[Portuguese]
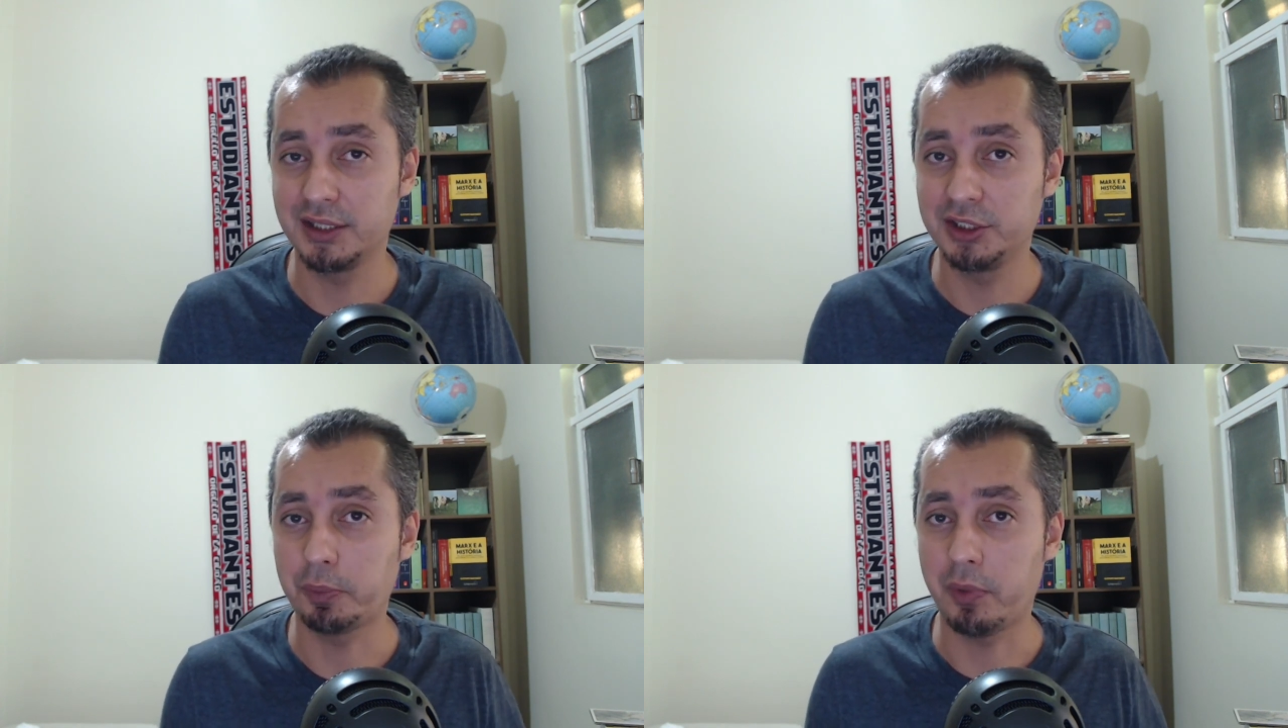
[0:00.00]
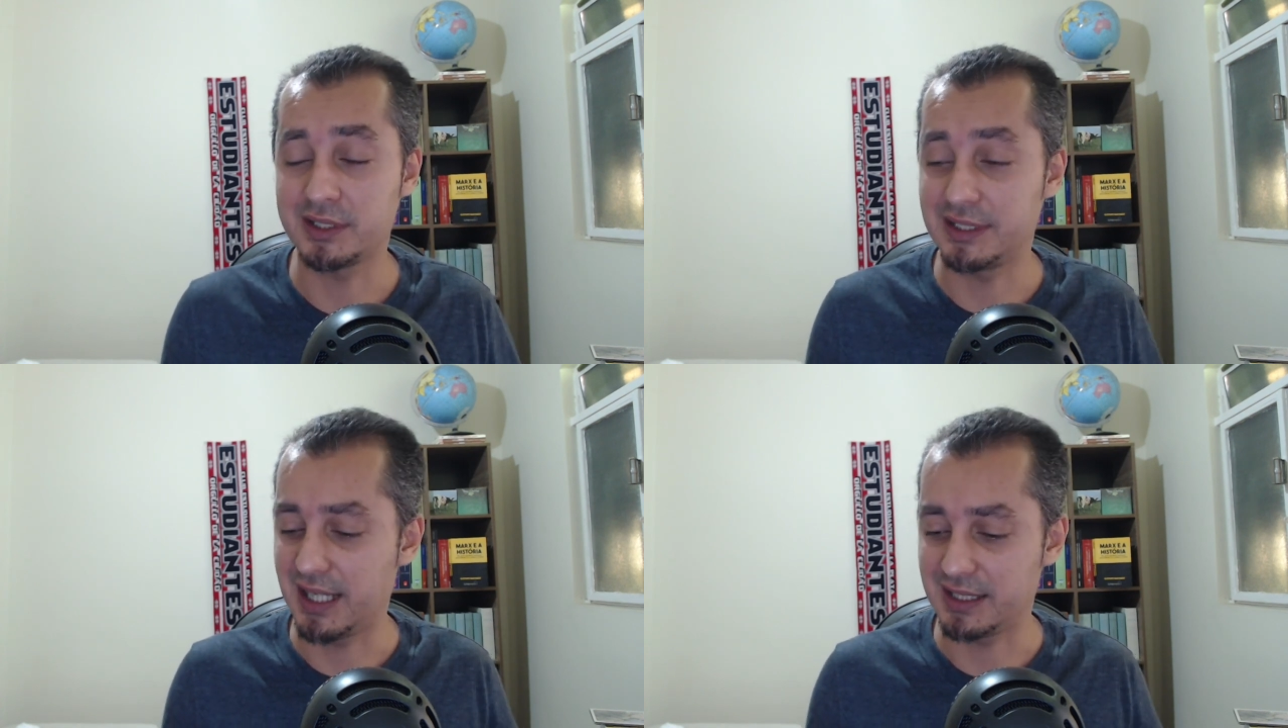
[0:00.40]
a gente
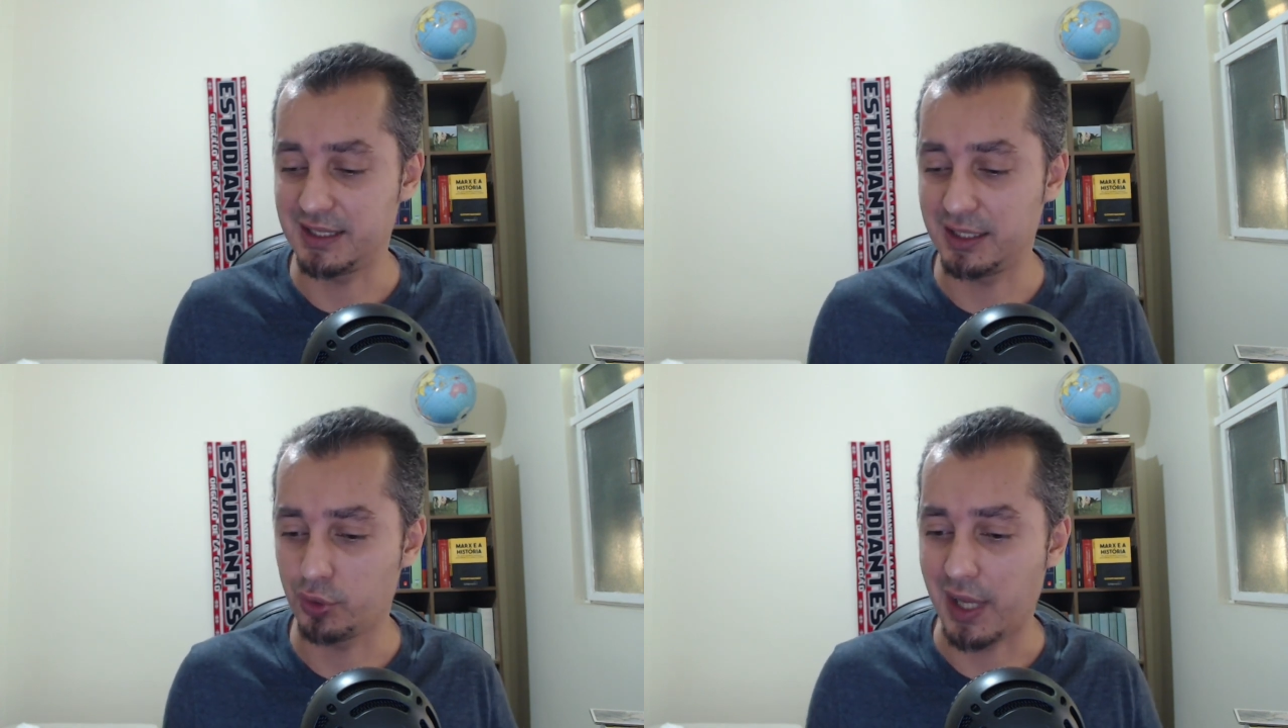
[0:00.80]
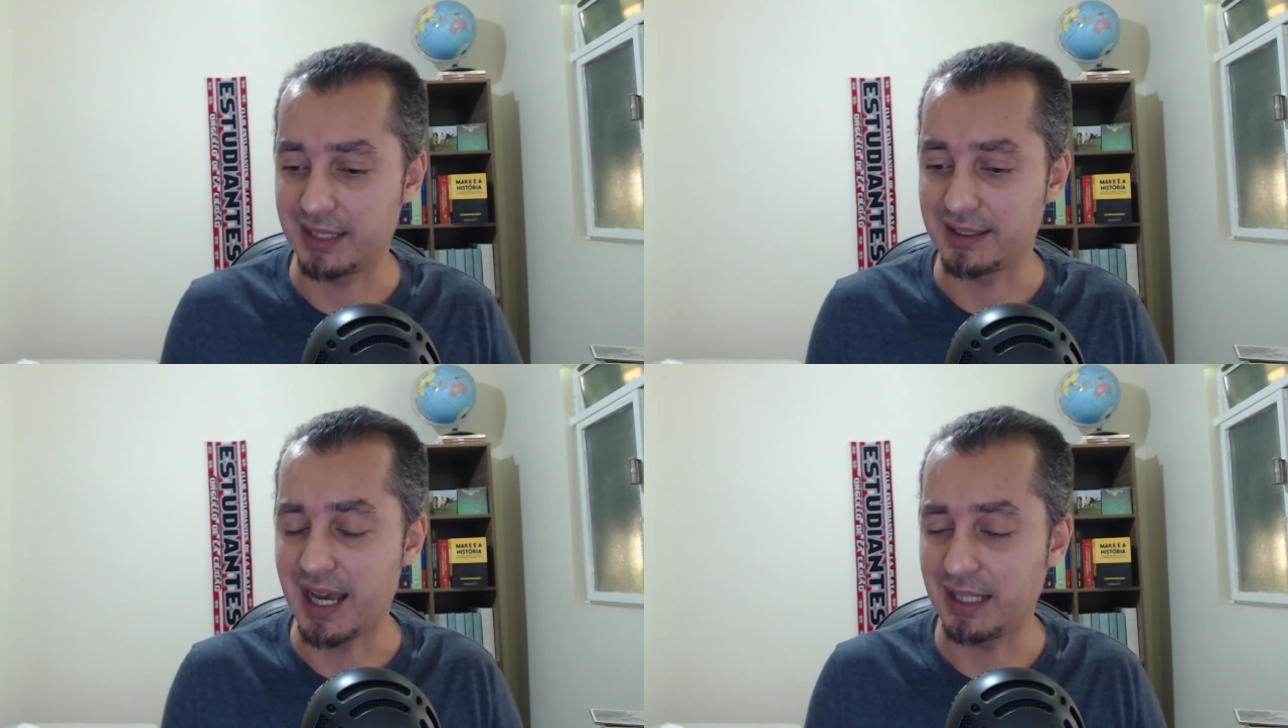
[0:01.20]
possa ter acesso a
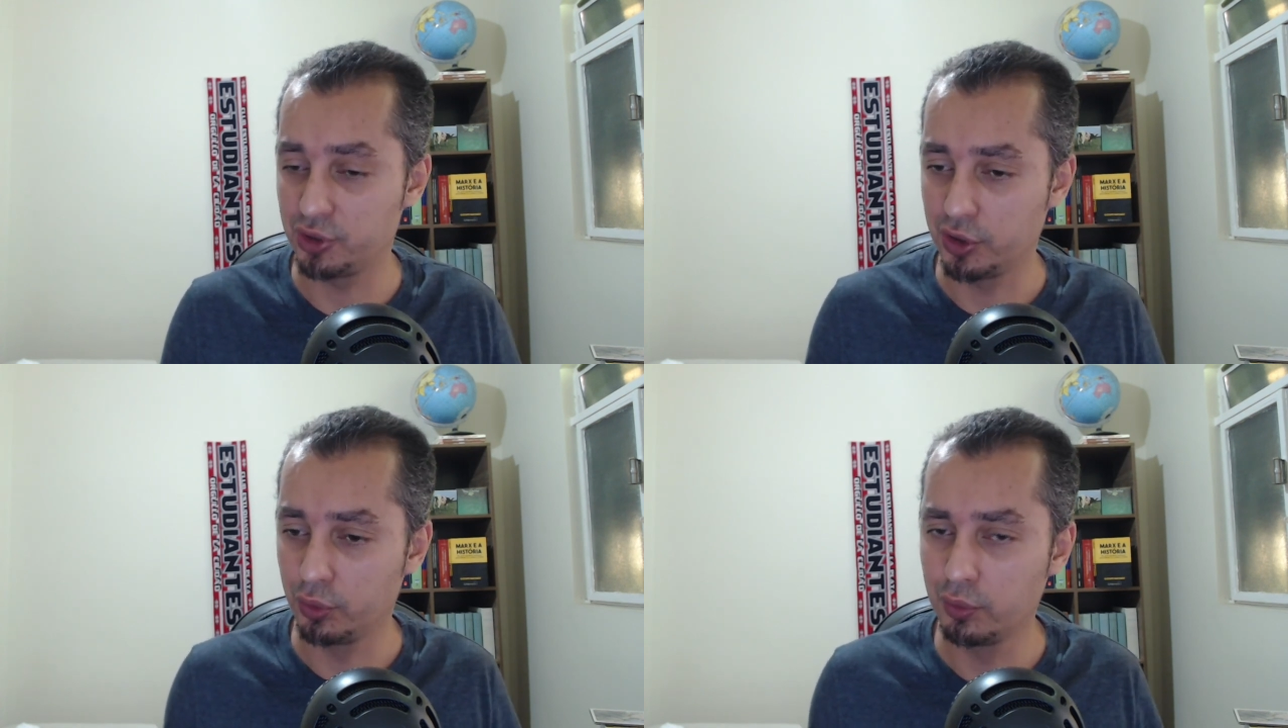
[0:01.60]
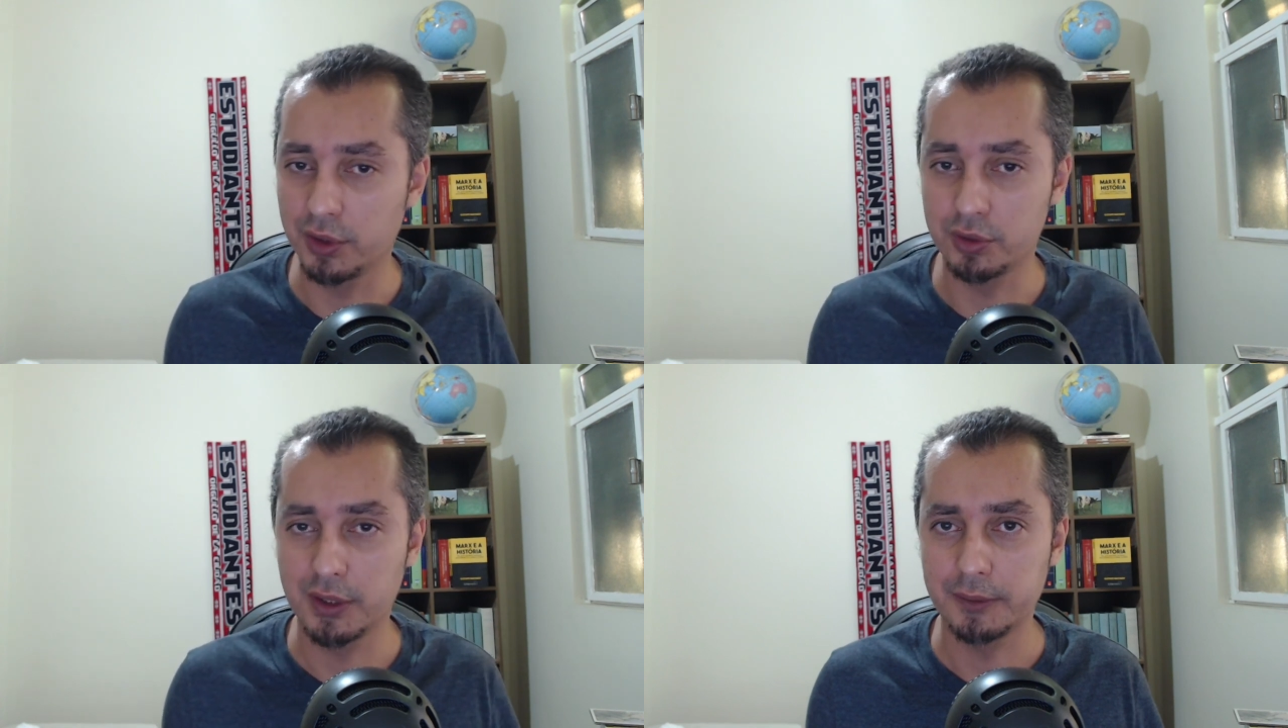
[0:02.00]
dados e
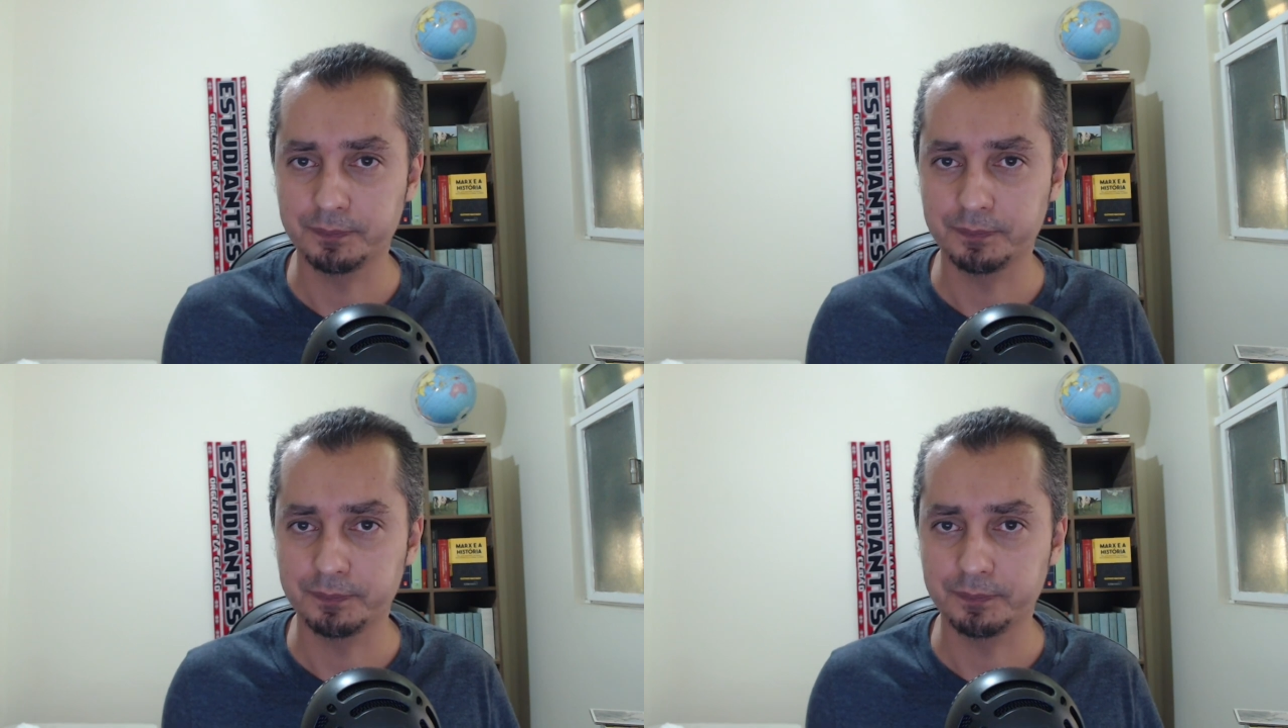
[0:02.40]
números